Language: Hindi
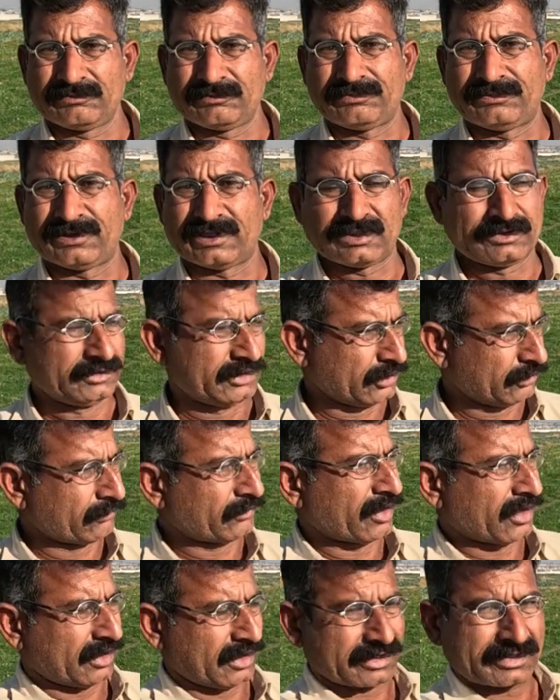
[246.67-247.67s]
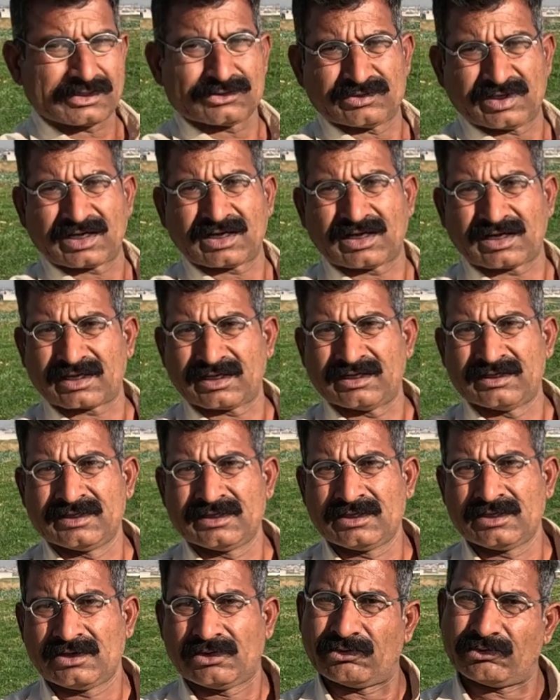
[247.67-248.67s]
ओके फिर ये वाल लगे हुए हैं आगे
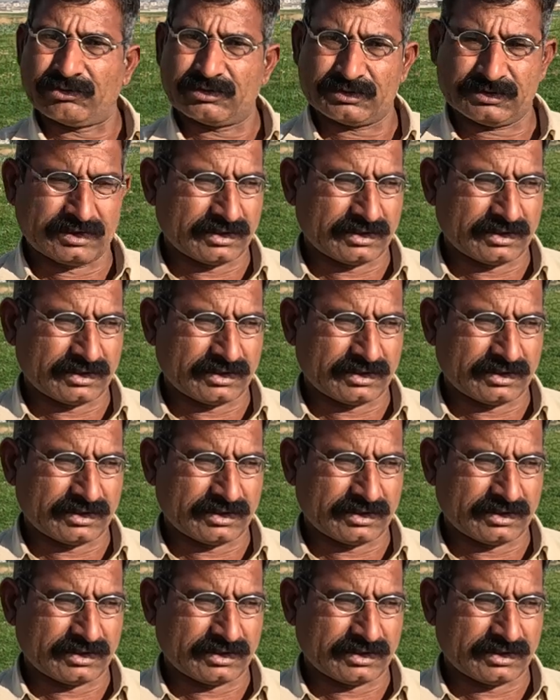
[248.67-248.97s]
जी जी